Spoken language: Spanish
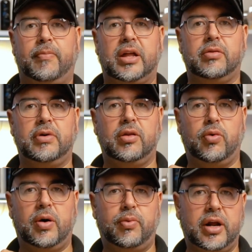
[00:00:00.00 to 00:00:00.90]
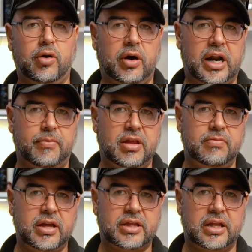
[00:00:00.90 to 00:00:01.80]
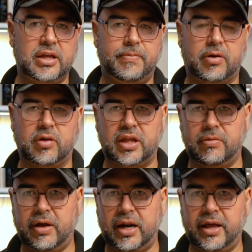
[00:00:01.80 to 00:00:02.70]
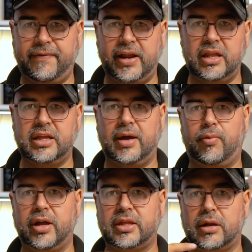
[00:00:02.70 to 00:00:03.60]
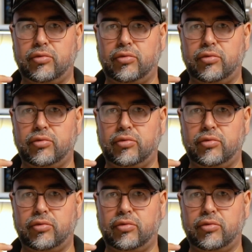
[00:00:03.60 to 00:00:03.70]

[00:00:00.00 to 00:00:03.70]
Más o menos voy a ponerlo a la misma distancia para que ustedes vean la diferencia. Voy a estar